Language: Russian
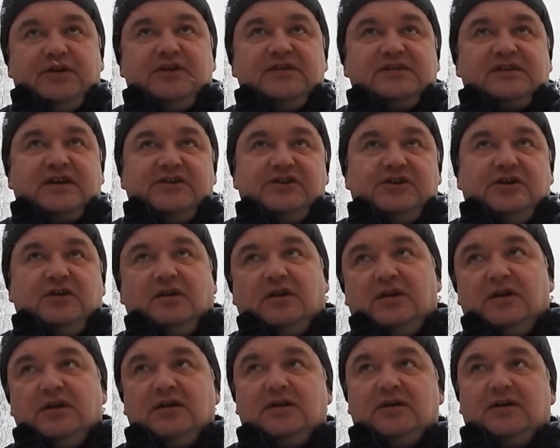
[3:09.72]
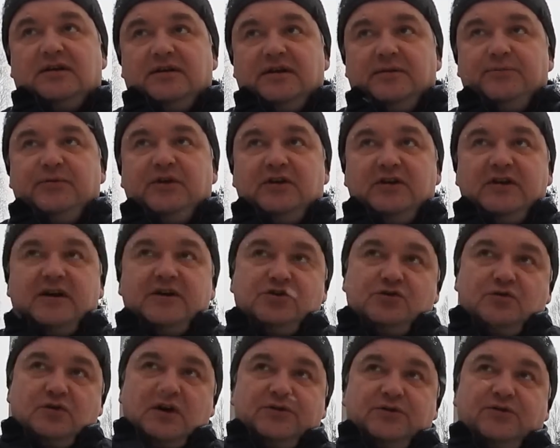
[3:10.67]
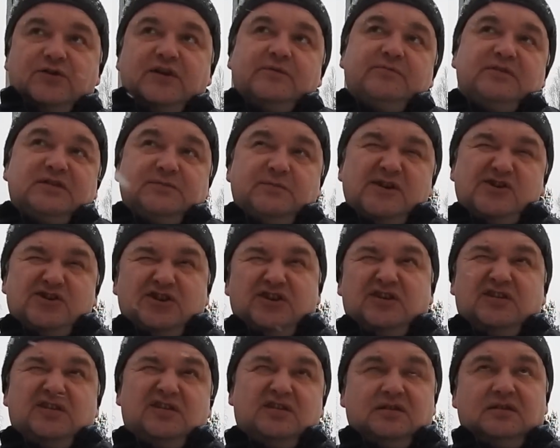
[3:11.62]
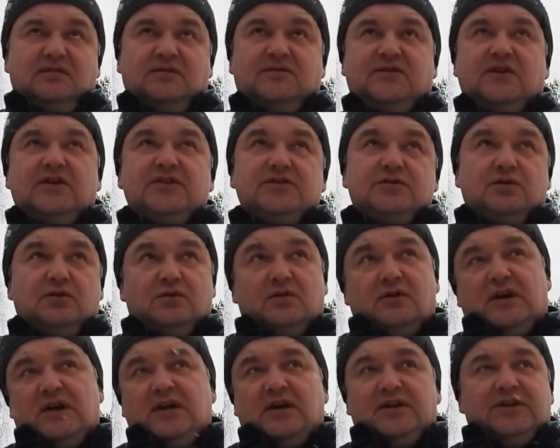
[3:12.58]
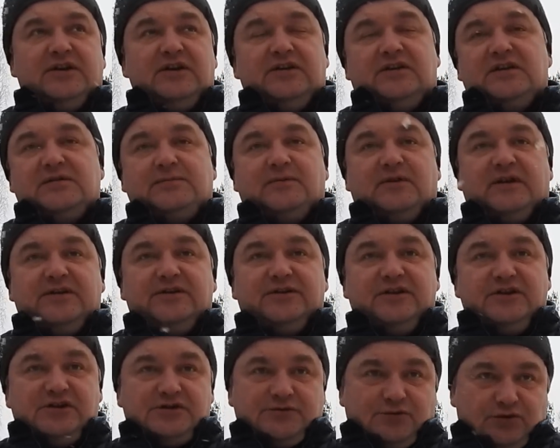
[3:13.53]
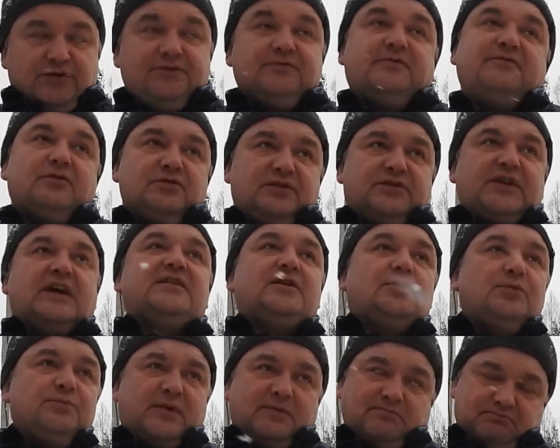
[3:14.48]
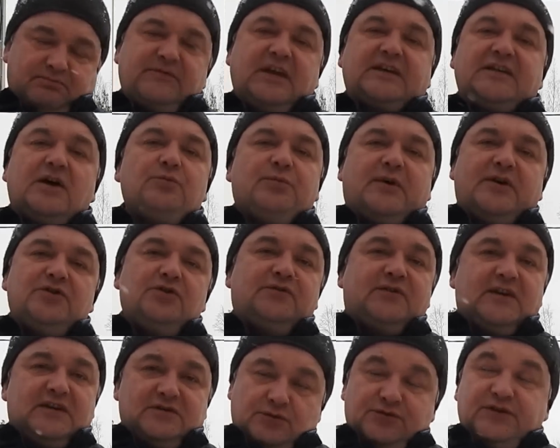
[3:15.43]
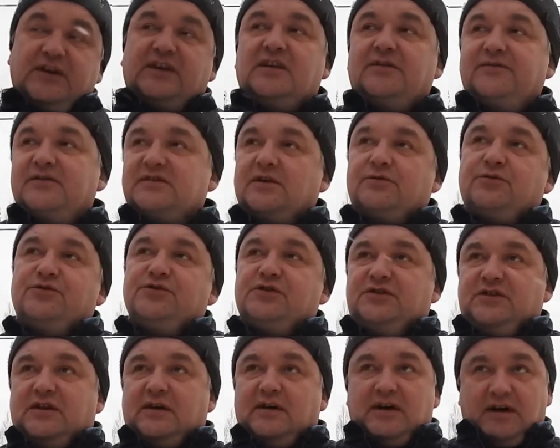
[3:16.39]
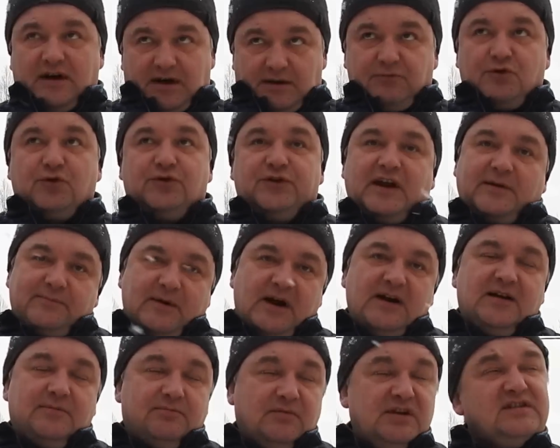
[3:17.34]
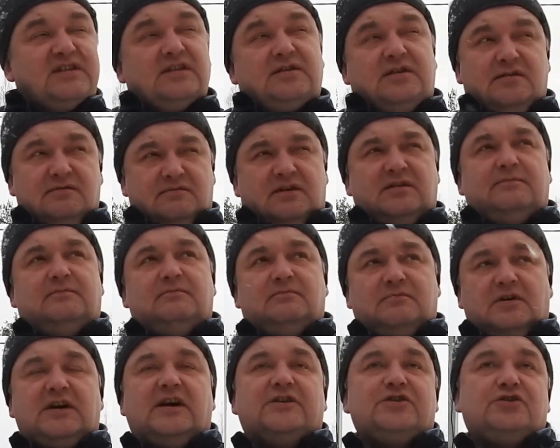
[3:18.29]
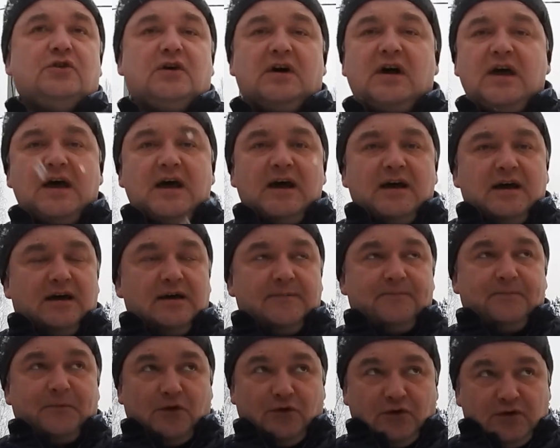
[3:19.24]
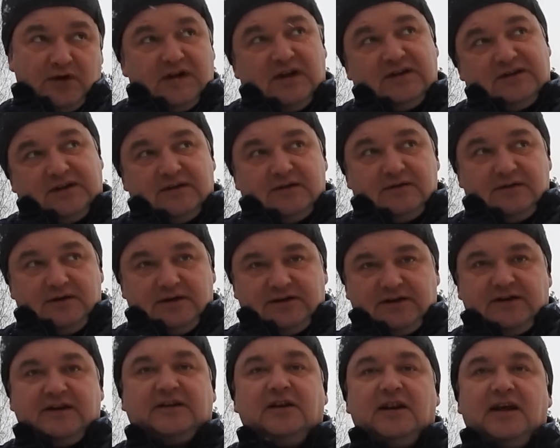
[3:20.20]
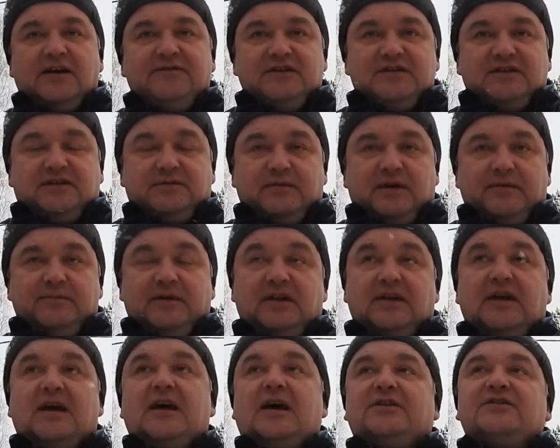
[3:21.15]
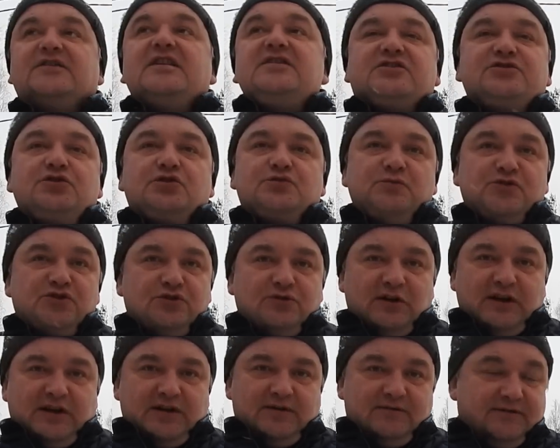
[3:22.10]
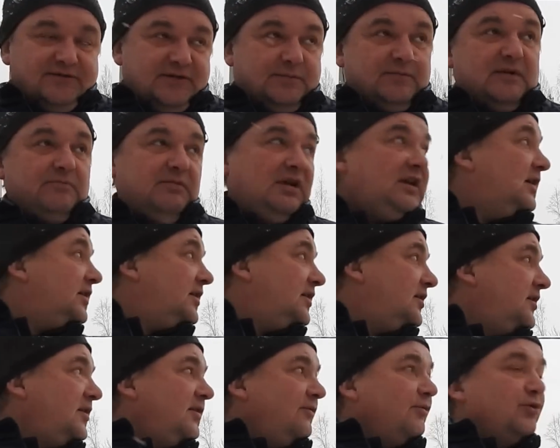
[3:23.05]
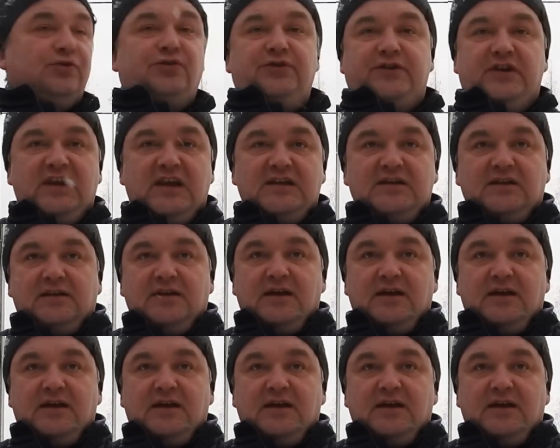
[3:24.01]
перескочил на передачу, которая обеспечит двигателю 3-3,5 тысячи. Вот, вот тогда, он, тогда он пойдет в разгон, тогда вы закончите а, обгон нормально, быстро, хорошо. Но это, это надо ловить этот момент. Знаете, что смешно для этого автомобиля? Вот он не едет,